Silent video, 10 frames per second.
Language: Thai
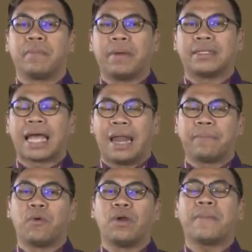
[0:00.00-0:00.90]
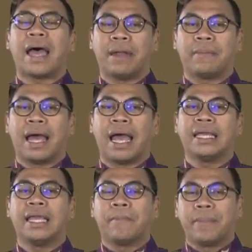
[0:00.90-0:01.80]
เป็นฐานปูนและผานไม้
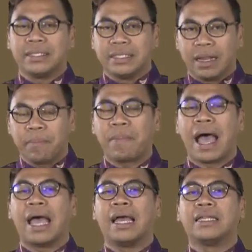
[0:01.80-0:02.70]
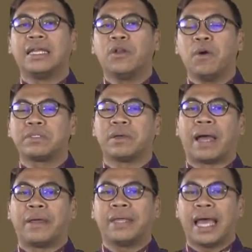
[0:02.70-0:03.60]
เป็นศิลปะที่ร่วมส
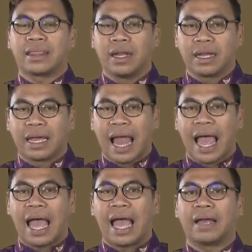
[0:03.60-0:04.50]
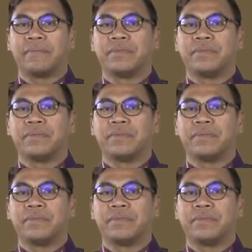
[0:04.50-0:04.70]
มัยวิทยาตอนกลาง